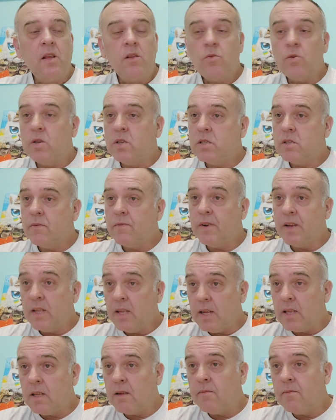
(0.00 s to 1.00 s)
То есть
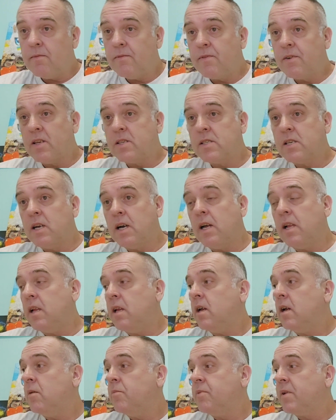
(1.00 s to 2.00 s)
война там в
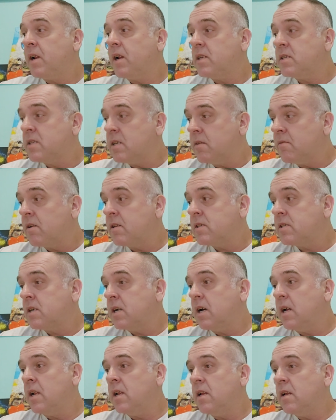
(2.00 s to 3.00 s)
разгаре, операция в
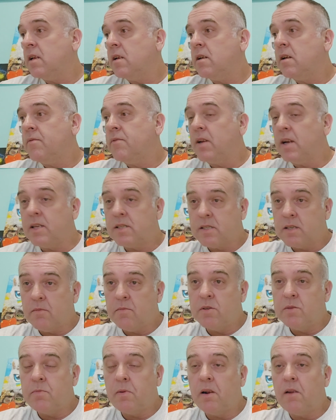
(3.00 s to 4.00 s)
разгаре, авиация
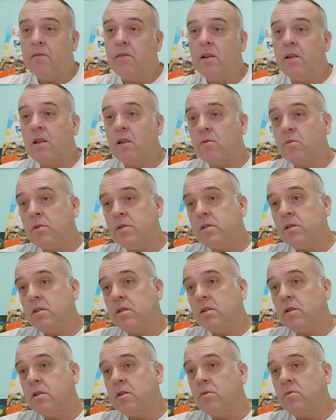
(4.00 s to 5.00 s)
беспрерывно наносит
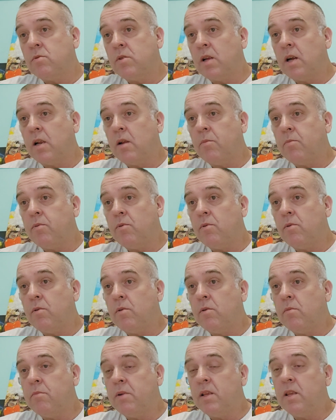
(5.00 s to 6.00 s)
э, удары
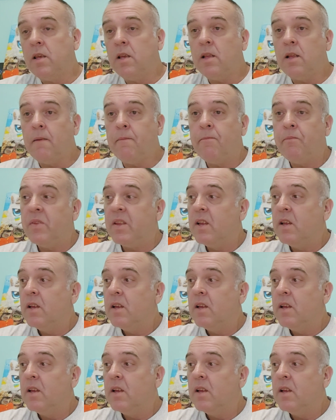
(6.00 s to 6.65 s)
по бандитам.